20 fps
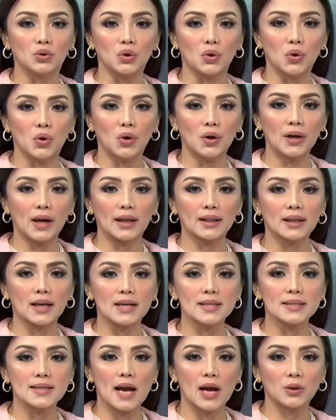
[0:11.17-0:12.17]
doon at
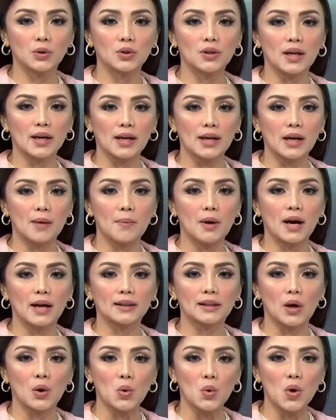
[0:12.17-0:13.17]
kasado na rin ang
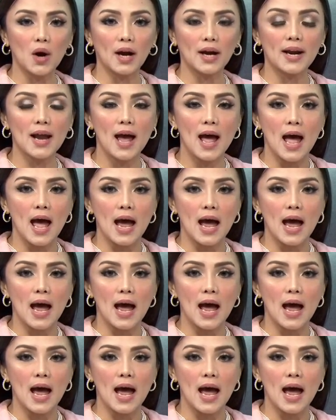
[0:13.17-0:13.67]
mga tauhan